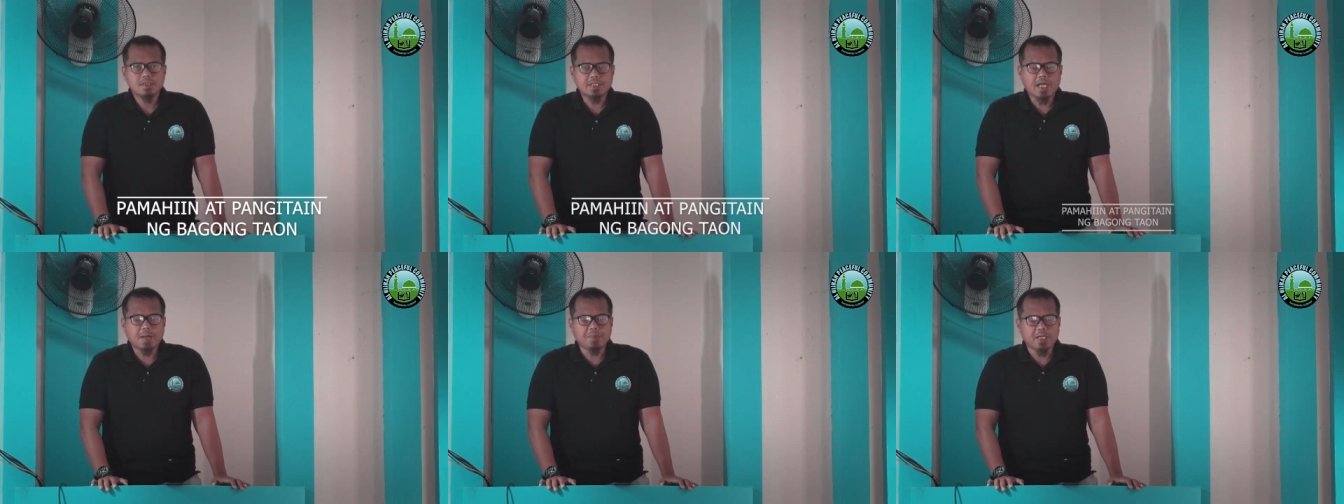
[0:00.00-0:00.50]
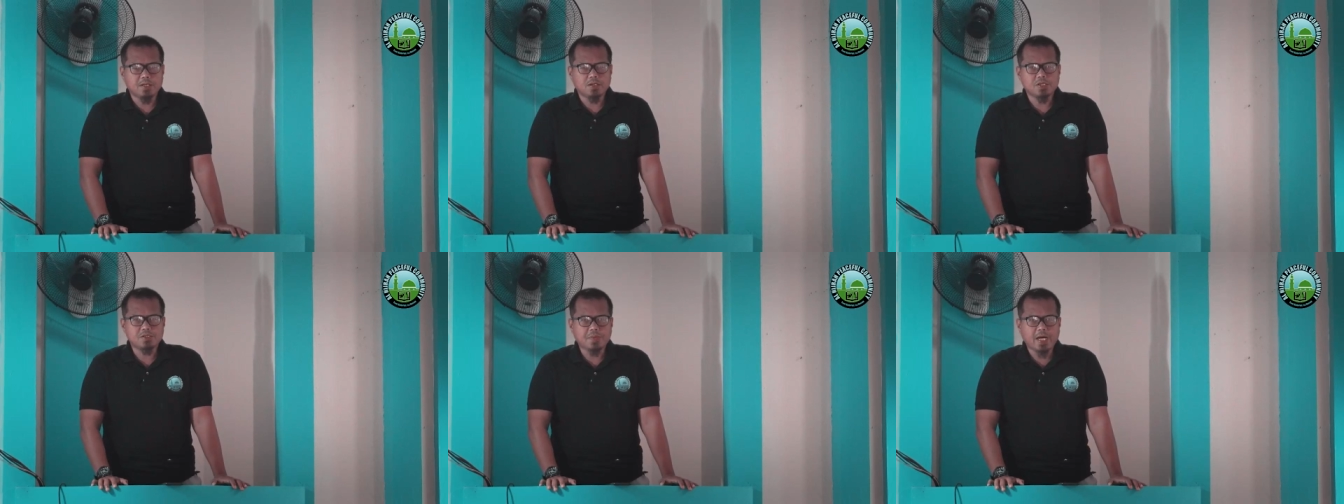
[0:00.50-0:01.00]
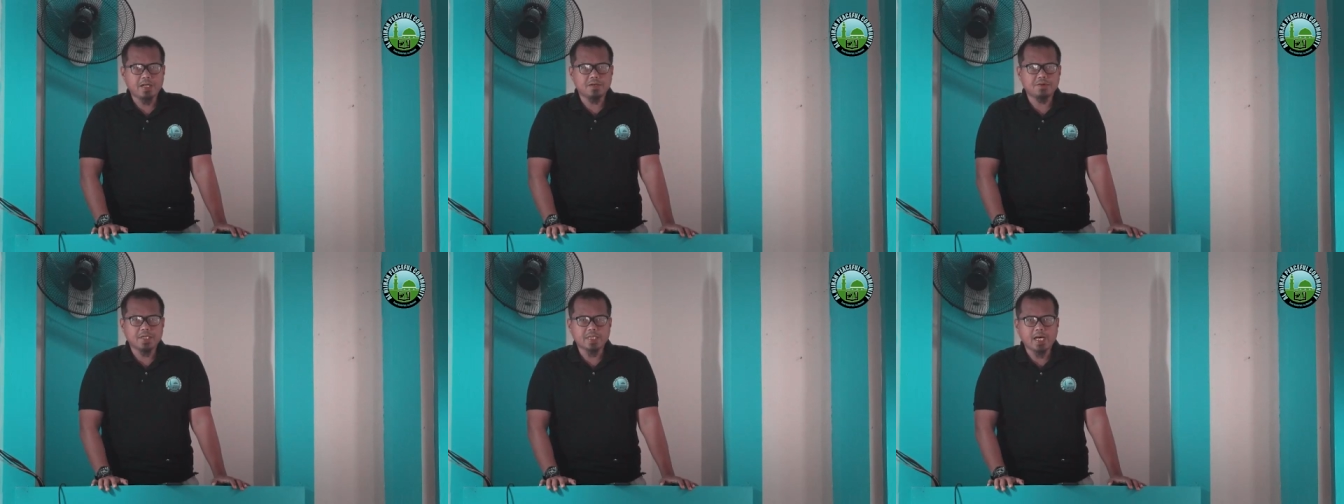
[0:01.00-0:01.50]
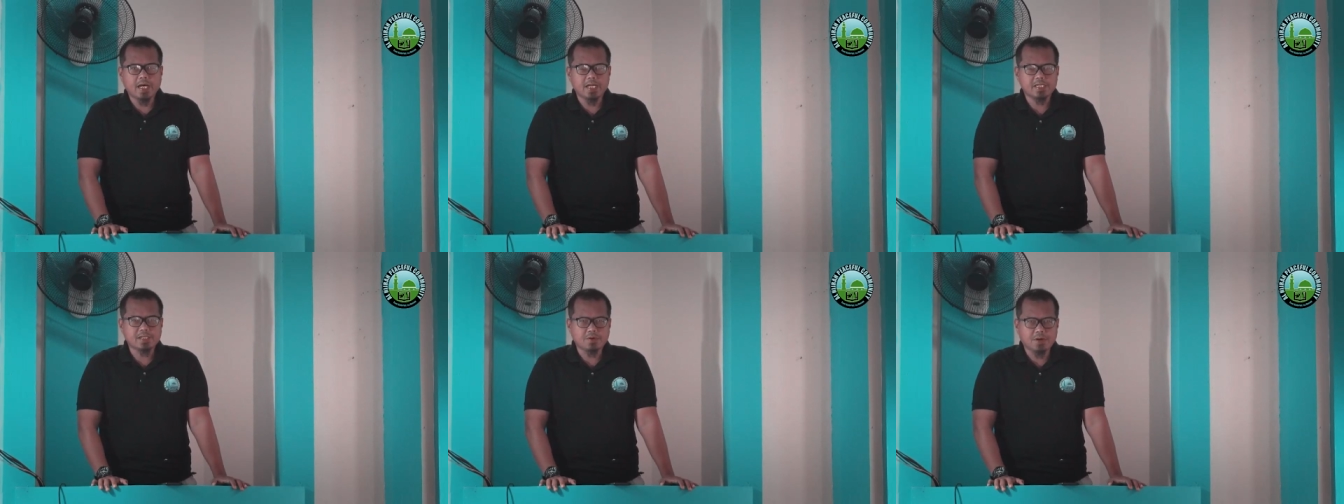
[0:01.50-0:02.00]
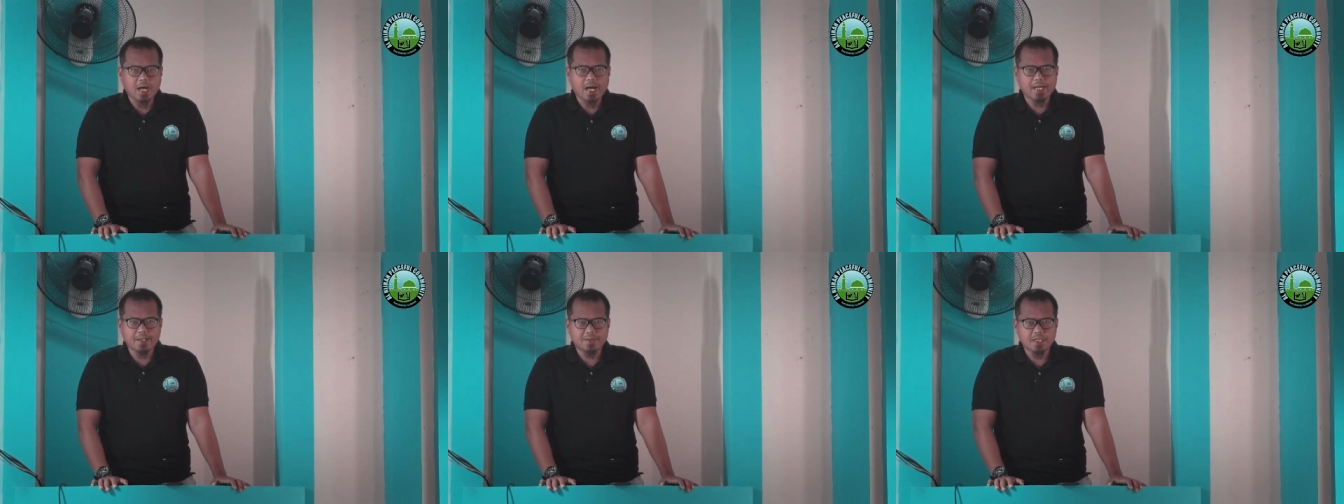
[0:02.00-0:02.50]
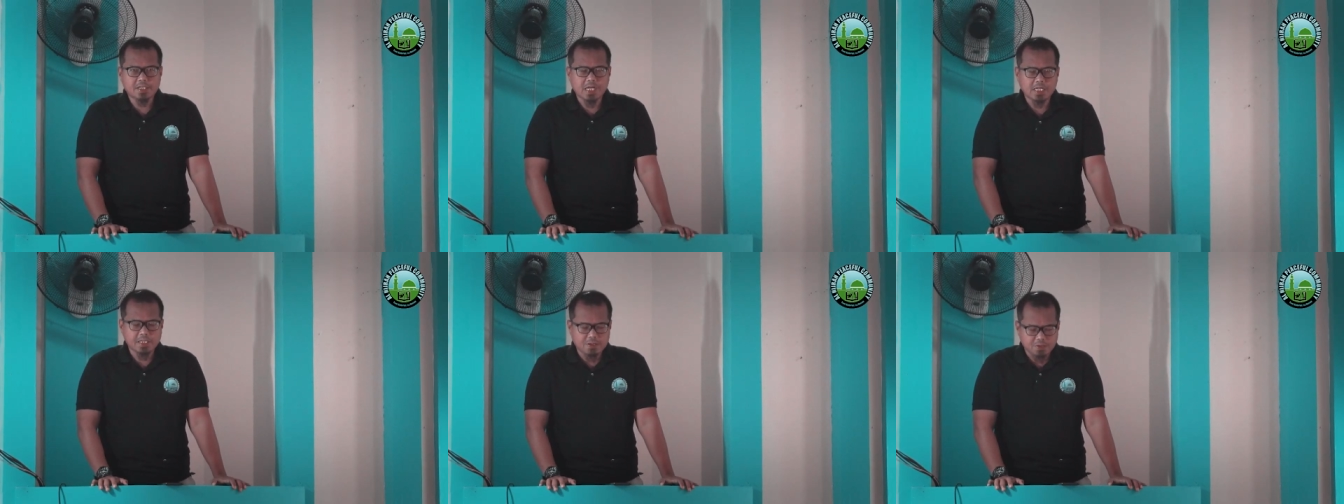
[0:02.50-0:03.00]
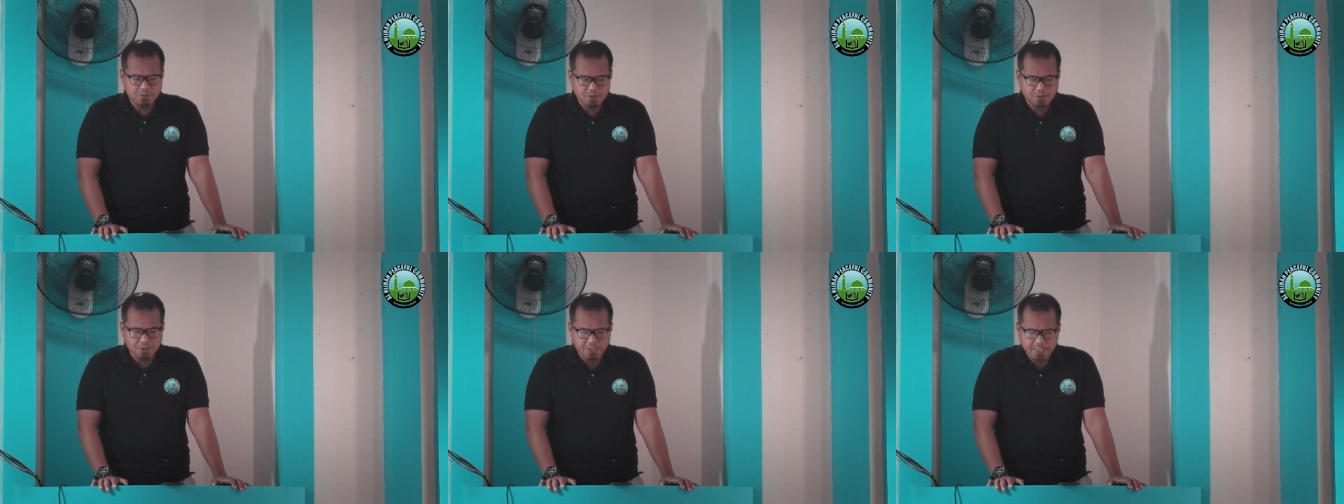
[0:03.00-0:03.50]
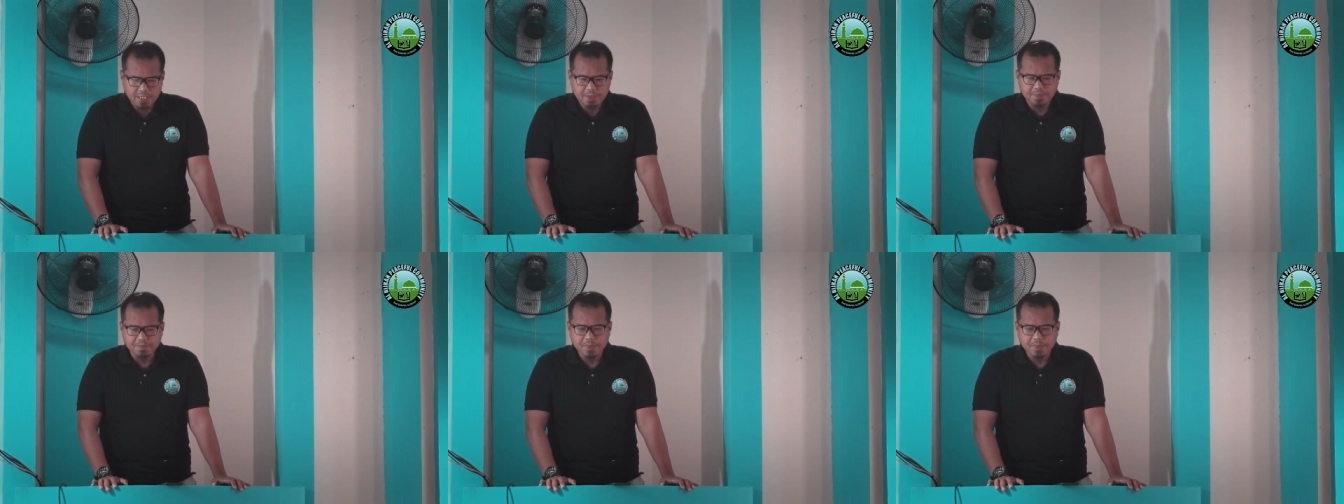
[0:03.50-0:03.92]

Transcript: sinabi ni Allah subhanahu wa ta'ala sa Quran na siyang tinutukoy